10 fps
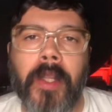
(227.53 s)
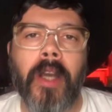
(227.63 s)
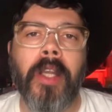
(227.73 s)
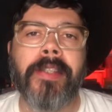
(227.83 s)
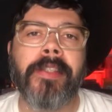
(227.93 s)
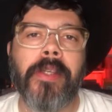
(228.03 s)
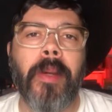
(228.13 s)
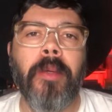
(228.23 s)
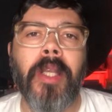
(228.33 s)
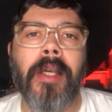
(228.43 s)
Ahora, si
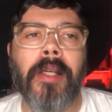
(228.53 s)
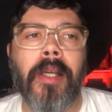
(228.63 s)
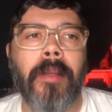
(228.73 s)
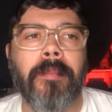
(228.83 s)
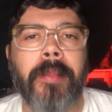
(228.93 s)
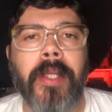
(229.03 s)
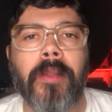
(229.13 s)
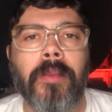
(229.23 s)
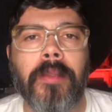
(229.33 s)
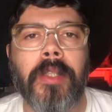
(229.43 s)
llevamos la
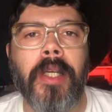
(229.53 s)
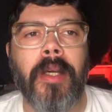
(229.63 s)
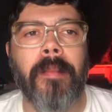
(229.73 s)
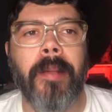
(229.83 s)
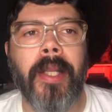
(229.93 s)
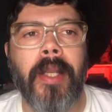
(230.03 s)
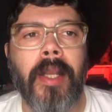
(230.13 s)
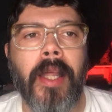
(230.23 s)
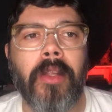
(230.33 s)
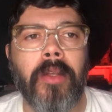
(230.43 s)
pregunta para el
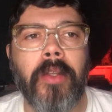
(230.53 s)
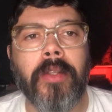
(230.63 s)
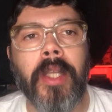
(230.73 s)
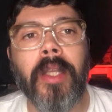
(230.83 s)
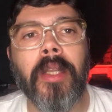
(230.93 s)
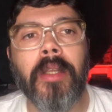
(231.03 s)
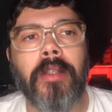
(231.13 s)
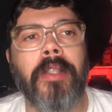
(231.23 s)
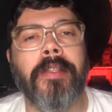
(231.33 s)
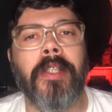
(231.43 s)
lado no
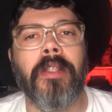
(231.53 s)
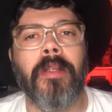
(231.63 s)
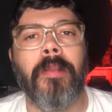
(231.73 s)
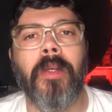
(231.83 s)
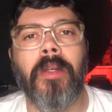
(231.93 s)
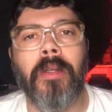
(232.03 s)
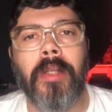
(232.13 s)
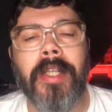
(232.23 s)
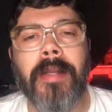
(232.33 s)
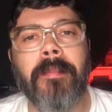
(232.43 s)
técnico, es decir, como
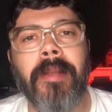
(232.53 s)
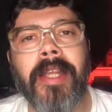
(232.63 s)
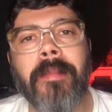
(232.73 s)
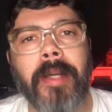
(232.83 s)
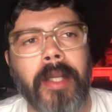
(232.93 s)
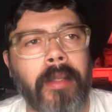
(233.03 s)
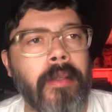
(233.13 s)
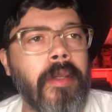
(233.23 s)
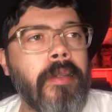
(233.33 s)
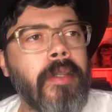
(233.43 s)
el emblema
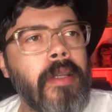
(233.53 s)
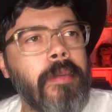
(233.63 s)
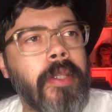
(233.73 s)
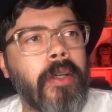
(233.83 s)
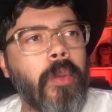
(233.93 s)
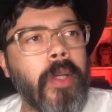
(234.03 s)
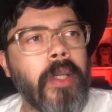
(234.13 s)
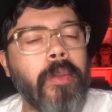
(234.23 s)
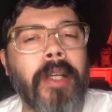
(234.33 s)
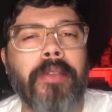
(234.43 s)
del
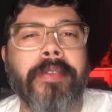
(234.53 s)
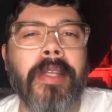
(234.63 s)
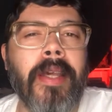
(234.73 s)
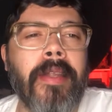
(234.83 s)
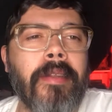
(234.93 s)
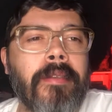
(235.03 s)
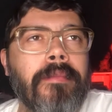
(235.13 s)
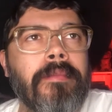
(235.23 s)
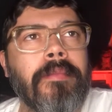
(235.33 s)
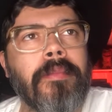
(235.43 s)
videojuego, una consola,
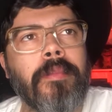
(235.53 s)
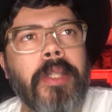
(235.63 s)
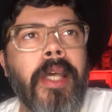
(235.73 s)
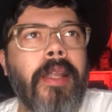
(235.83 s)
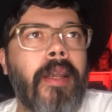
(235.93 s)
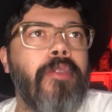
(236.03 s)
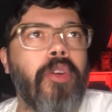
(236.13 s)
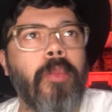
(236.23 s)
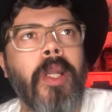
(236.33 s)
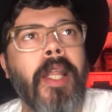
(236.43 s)
voy a
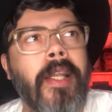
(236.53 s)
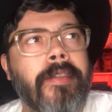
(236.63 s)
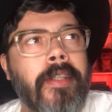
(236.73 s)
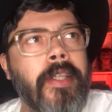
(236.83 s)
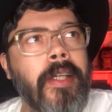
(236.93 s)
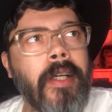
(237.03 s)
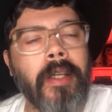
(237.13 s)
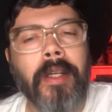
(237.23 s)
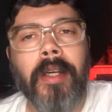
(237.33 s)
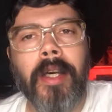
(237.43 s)
reformularla, sería
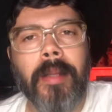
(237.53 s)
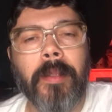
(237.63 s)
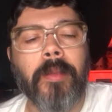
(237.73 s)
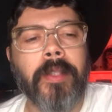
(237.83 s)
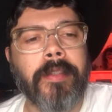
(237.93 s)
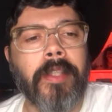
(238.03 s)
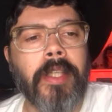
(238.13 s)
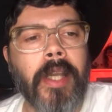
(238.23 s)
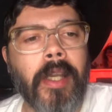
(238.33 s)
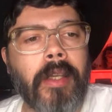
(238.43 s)
a la pregunta,
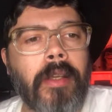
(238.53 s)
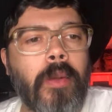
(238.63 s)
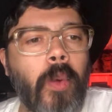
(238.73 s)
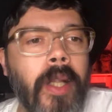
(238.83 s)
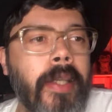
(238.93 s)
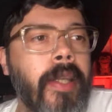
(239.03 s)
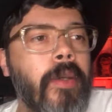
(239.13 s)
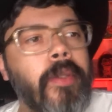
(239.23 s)
sería ¿cuál cree